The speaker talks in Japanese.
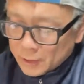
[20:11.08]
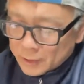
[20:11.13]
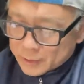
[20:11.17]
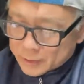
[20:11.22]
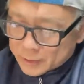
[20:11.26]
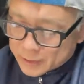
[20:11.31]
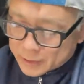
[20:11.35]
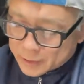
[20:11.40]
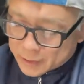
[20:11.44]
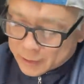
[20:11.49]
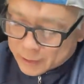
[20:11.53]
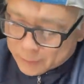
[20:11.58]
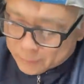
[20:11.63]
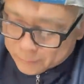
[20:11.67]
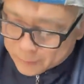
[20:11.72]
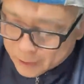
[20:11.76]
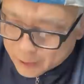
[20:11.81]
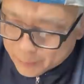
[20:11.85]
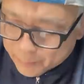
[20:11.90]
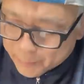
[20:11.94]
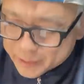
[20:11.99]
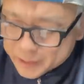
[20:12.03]
えー、
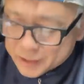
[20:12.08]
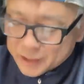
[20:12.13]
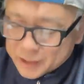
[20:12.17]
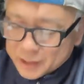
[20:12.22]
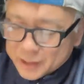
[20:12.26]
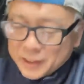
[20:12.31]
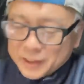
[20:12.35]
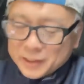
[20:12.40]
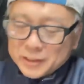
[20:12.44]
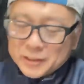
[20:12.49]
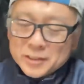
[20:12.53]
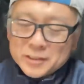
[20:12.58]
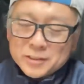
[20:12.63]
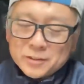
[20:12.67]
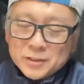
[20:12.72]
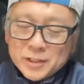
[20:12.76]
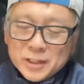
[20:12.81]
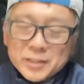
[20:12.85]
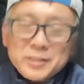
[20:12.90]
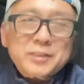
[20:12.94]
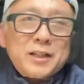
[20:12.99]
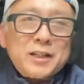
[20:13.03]
羨ましい限りです。
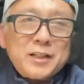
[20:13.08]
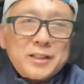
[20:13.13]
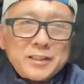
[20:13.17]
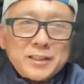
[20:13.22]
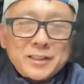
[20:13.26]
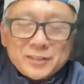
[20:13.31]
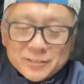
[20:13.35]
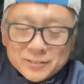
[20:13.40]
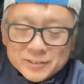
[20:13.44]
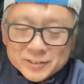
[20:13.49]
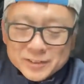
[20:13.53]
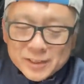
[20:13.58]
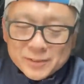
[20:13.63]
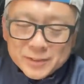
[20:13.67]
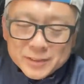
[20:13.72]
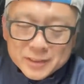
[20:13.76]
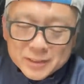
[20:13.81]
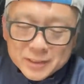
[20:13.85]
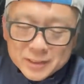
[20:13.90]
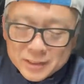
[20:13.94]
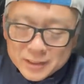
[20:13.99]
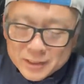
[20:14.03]
ドライチさん、ありがとうございま
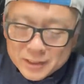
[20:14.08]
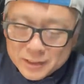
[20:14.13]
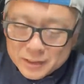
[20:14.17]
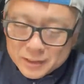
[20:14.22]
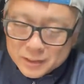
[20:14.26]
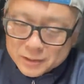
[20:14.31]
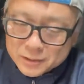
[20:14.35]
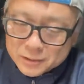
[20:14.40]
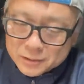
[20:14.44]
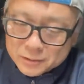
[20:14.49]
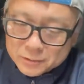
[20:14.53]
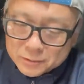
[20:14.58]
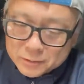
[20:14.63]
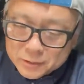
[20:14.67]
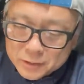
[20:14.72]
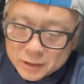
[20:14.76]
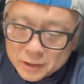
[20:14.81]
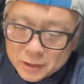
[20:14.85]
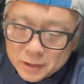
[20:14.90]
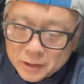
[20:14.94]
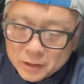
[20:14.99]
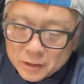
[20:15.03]
す。えー、
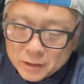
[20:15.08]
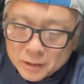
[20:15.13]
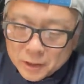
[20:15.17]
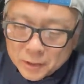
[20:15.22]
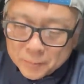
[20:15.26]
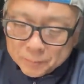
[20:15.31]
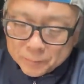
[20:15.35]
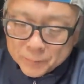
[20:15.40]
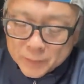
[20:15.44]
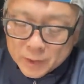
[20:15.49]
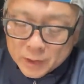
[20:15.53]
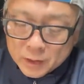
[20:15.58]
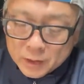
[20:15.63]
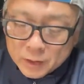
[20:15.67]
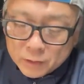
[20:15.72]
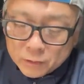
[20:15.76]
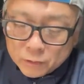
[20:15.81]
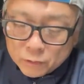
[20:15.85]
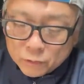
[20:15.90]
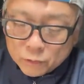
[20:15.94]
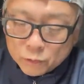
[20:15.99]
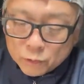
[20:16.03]
次が、
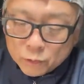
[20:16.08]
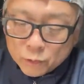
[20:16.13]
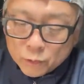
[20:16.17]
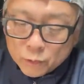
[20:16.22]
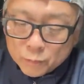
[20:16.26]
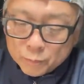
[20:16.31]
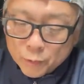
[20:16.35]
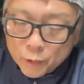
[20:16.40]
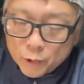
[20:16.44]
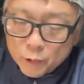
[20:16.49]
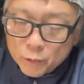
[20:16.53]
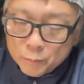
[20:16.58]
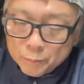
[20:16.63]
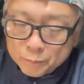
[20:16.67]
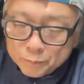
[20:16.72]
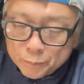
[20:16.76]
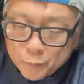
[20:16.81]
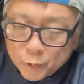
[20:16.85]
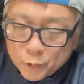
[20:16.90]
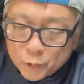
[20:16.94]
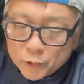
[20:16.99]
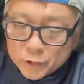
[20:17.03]
えー、っと、
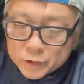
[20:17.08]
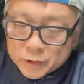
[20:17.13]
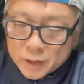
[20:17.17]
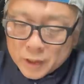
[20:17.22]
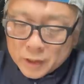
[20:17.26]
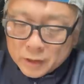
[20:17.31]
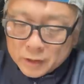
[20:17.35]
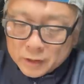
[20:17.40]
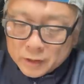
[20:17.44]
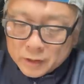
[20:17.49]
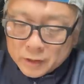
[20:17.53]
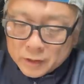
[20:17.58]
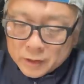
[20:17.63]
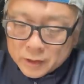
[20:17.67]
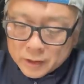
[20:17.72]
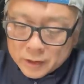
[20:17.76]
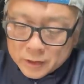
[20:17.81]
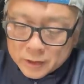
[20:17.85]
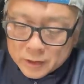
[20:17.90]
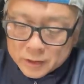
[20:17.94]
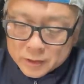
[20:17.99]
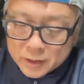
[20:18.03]
ポンポコさん
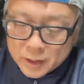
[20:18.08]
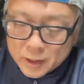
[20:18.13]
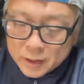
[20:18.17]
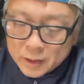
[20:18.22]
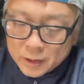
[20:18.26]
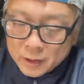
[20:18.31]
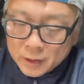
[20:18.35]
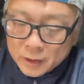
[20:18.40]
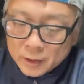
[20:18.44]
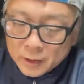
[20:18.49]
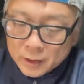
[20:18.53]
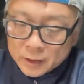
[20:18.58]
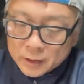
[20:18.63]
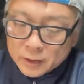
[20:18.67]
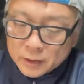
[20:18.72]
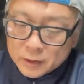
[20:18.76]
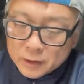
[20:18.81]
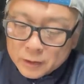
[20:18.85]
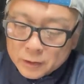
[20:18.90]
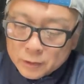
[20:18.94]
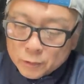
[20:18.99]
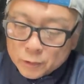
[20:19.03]
からですね、
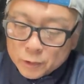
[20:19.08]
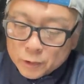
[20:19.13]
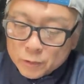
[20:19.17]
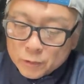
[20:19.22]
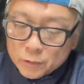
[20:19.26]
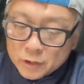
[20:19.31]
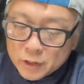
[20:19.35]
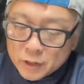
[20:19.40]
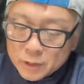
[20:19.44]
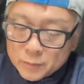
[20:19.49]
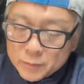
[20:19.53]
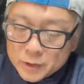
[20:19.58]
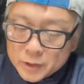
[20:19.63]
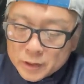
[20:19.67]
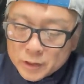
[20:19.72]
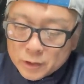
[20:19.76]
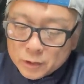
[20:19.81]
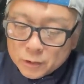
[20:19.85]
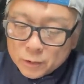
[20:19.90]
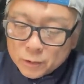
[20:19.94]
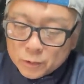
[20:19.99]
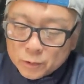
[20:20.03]
えー、俺のカメラ
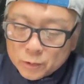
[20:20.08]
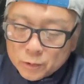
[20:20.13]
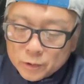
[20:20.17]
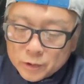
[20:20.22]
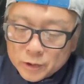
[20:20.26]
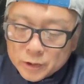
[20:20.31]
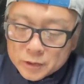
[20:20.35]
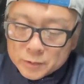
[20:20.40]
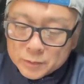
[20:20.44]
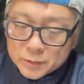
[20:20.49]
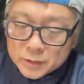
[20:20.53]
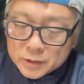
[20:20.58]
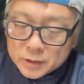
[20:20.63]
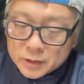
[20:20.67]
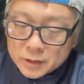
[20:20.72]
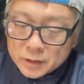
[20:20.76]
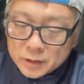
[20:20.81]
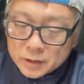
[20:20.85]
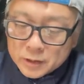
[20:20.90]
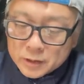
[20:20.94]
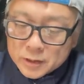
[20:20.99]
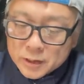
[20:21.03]
に投稿いたします。
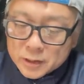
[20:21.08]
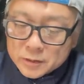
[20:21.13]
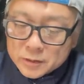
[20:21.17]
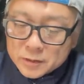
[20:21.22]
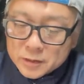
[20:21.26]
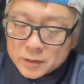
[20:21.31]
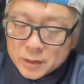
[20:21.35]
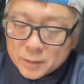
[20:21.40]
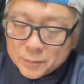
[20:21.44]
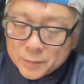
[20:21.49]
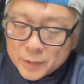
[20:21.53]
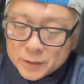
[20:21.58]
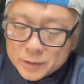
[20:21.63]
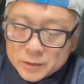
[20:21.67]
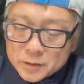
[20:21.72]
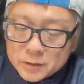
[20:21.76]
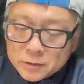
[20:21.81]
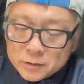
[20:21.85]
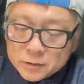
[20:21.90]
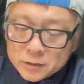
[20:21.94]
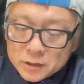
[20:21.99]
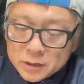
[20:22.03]
えー、撮影機材
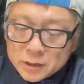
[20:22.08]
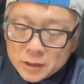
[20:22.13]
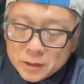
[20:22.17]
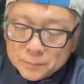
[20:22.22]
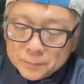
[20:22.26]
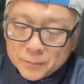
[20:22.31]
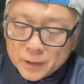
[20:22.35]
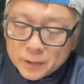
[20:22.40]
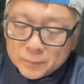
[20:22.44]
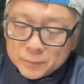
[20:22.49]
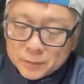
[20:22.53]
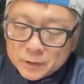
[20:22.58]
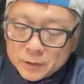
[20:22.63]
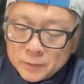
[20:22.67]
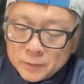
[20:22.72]
パナソニック GF5、